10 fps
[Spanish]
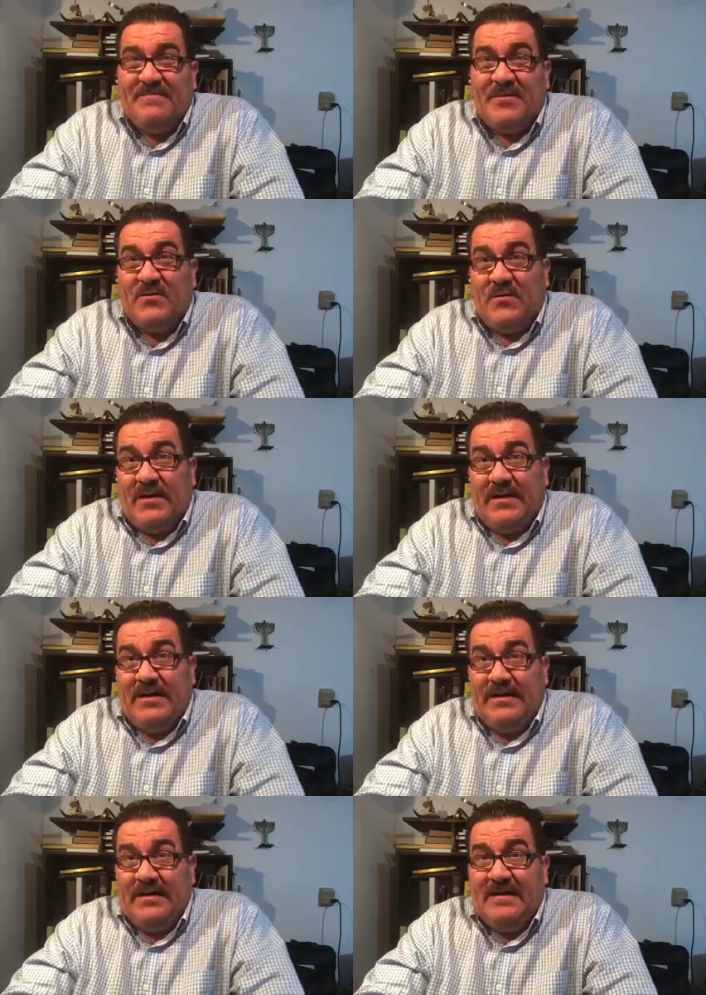Pero,
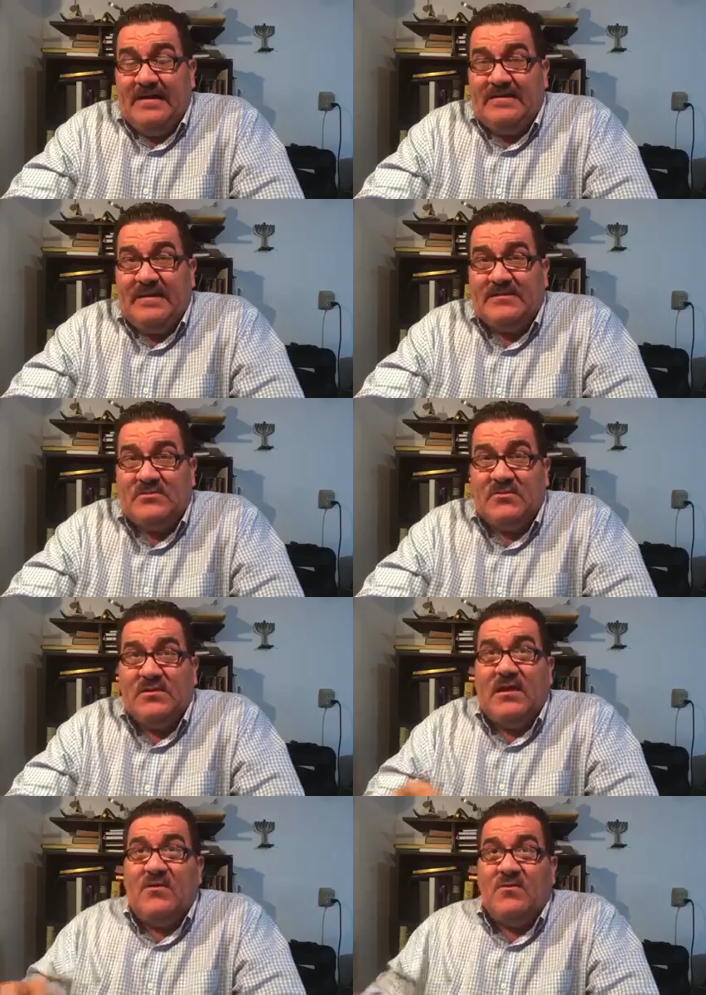ah,
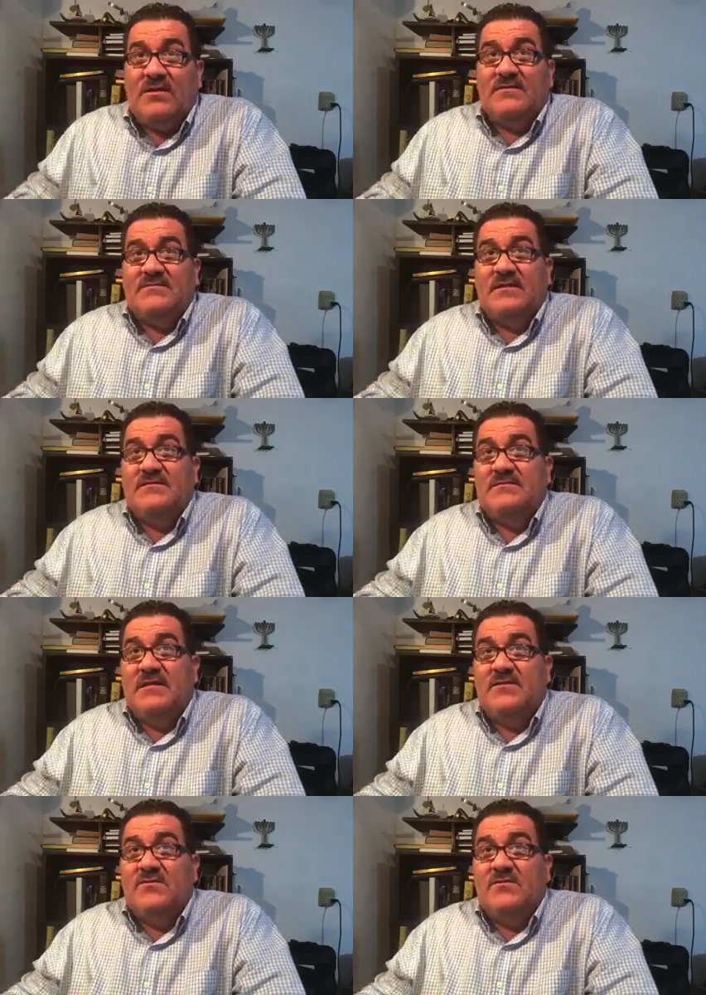Nazón ahora te está
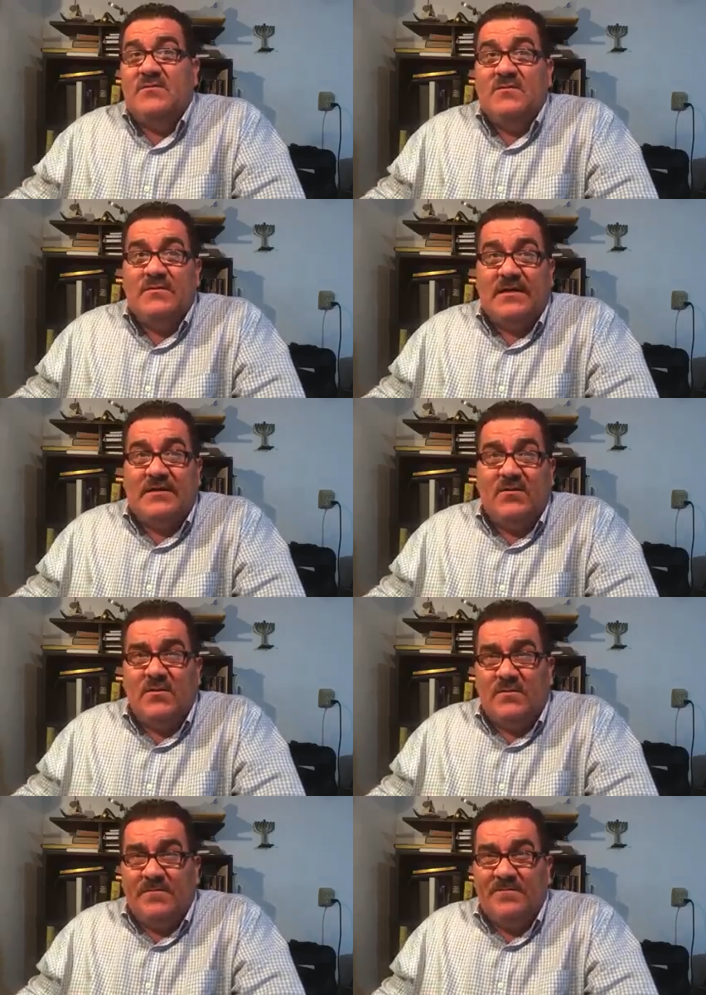diciendo que
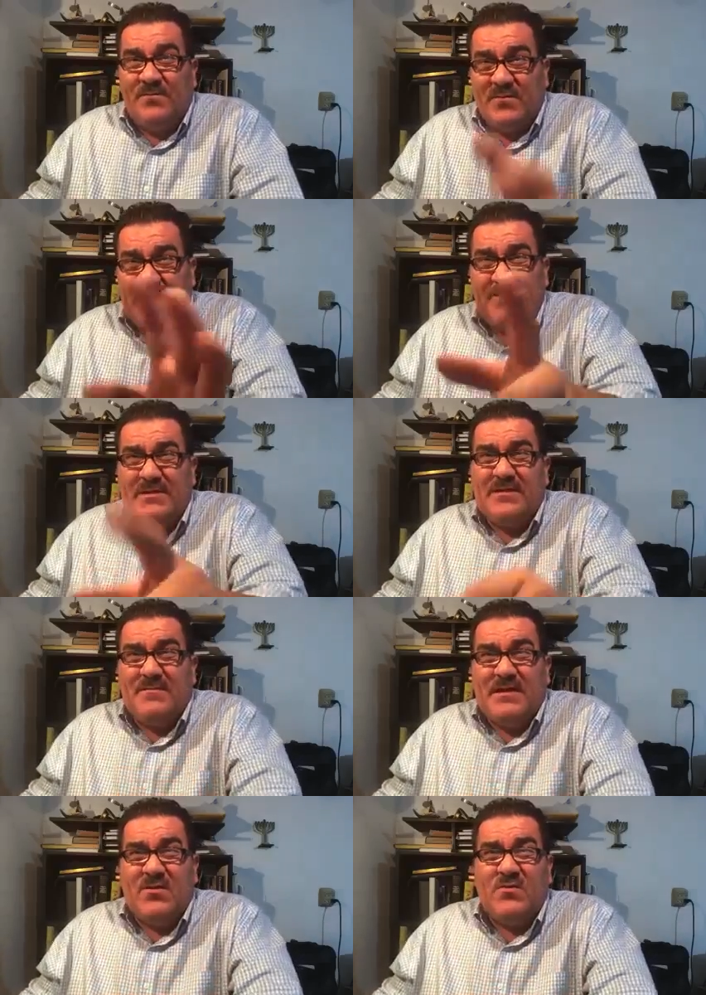no. Pero déjame
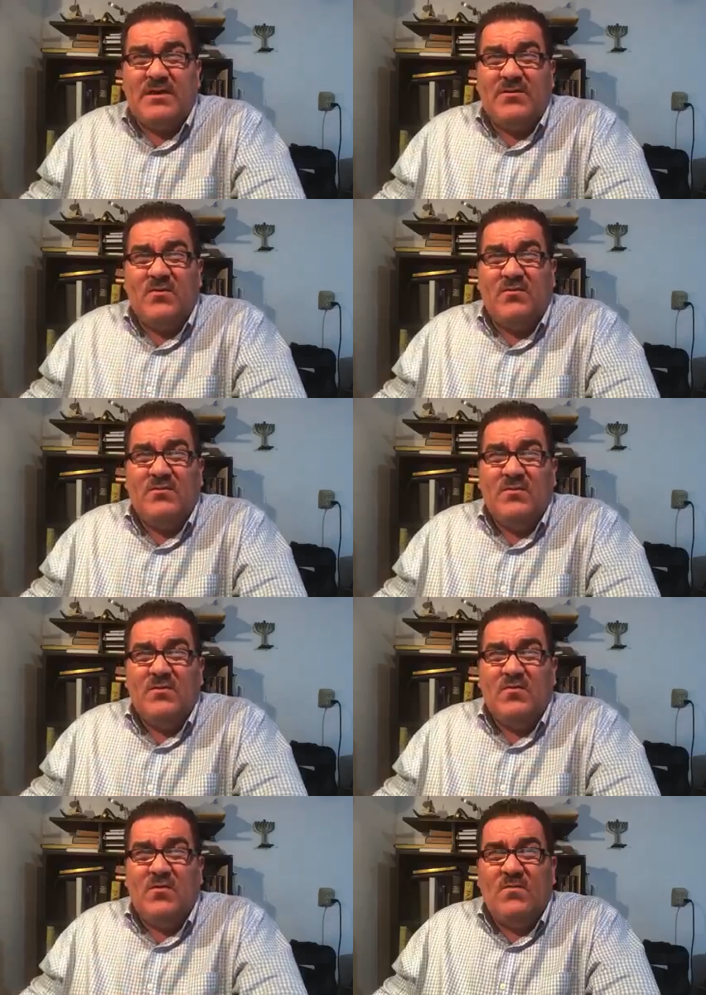terminar con Ayón,
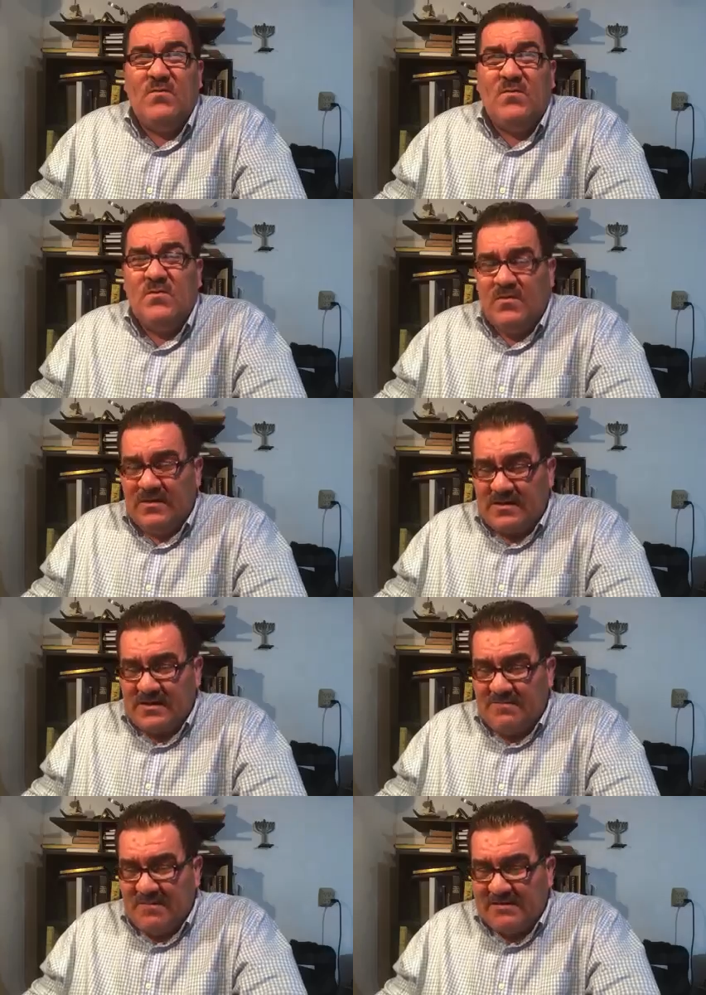cómo
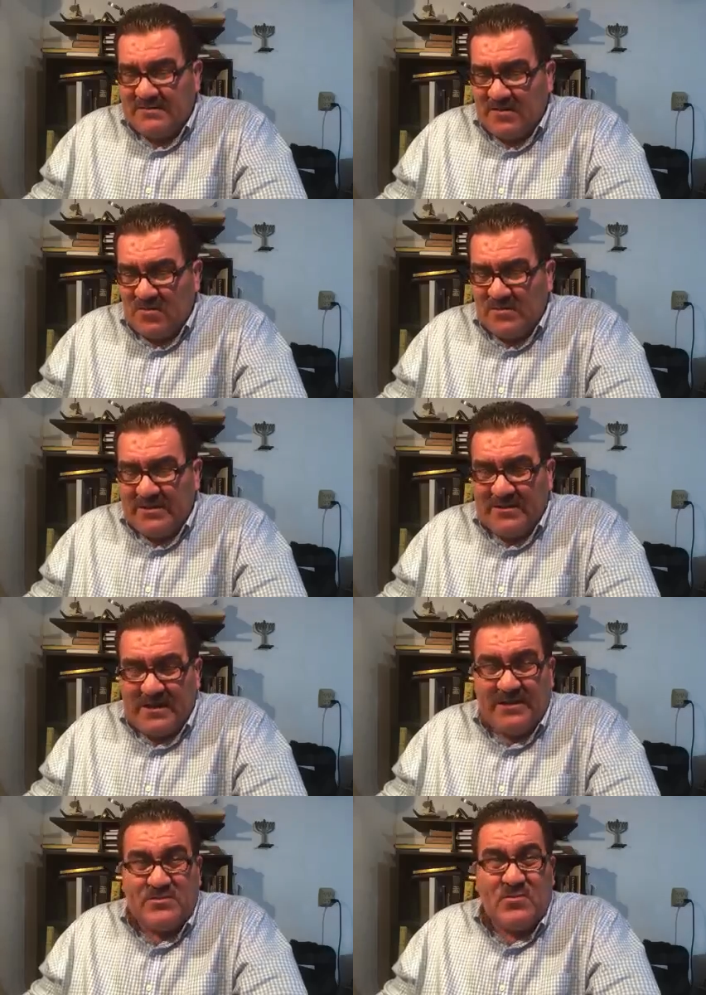remata con el
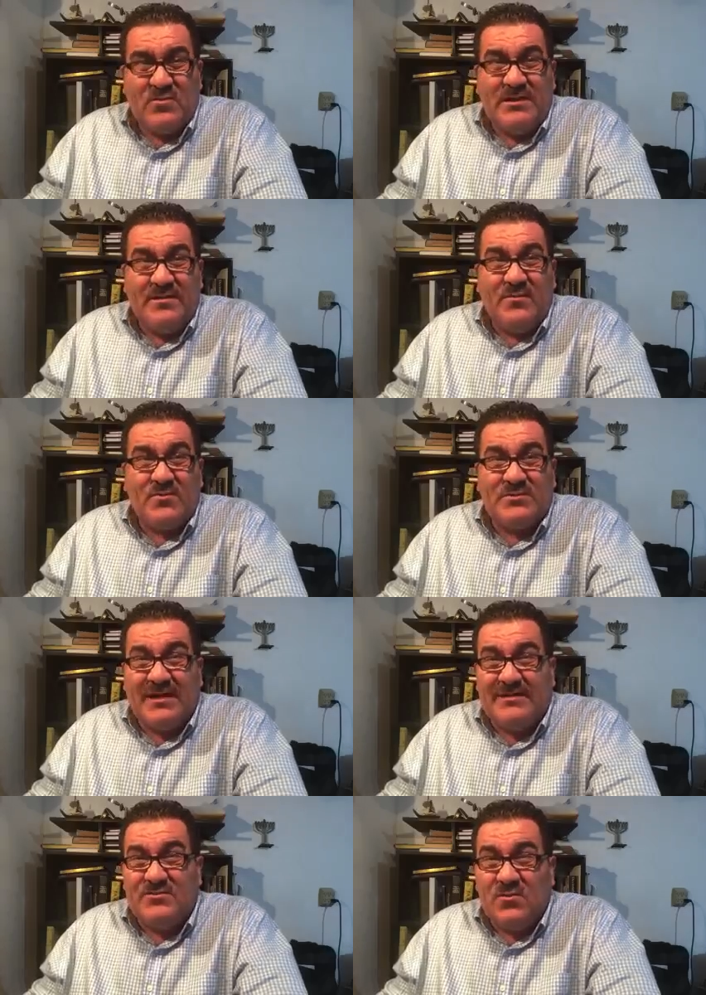canto Libro
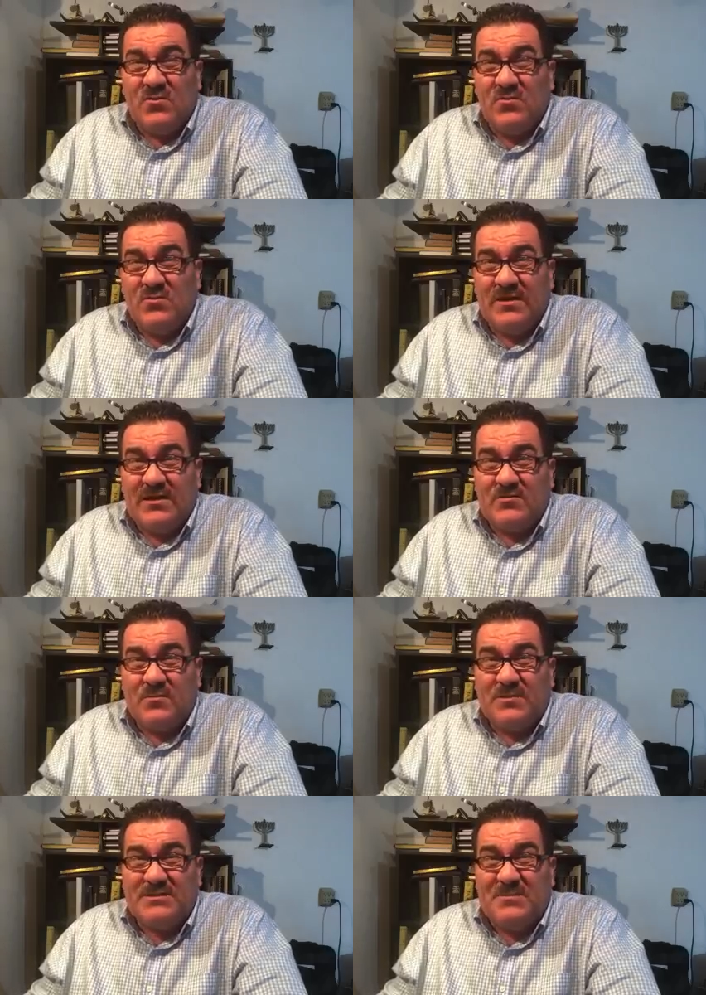Santo, un
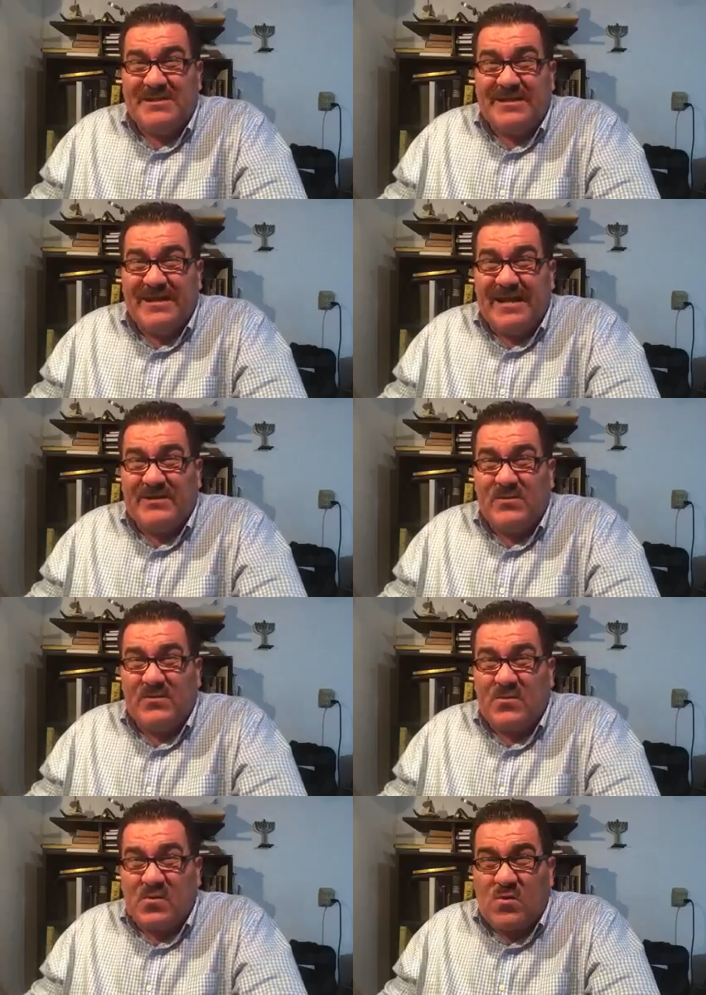canto
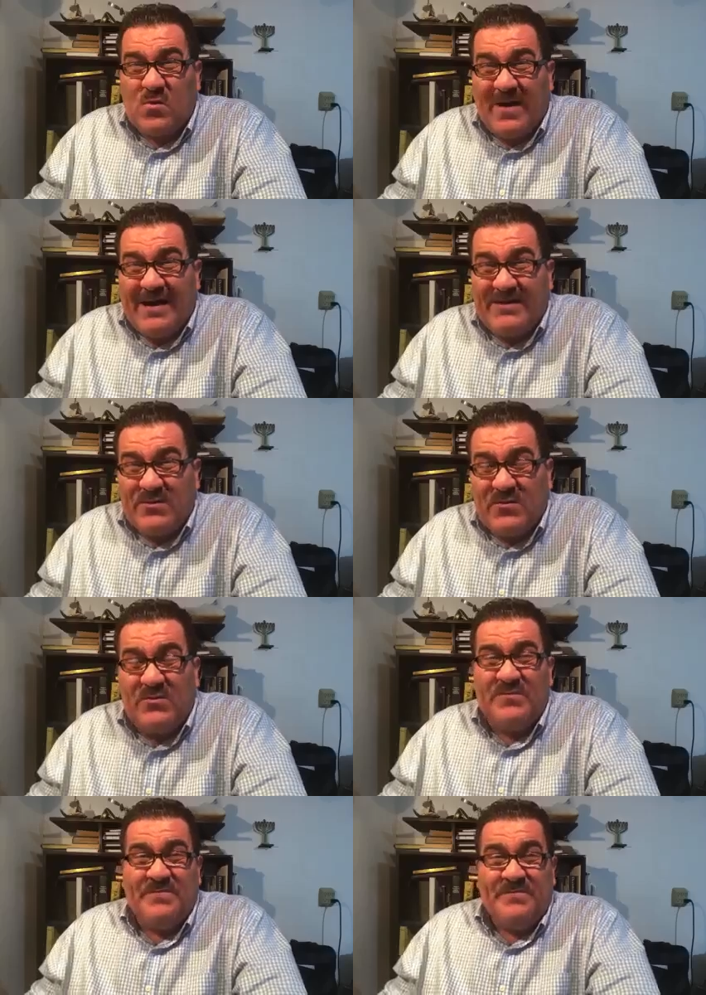presbiteriano robado,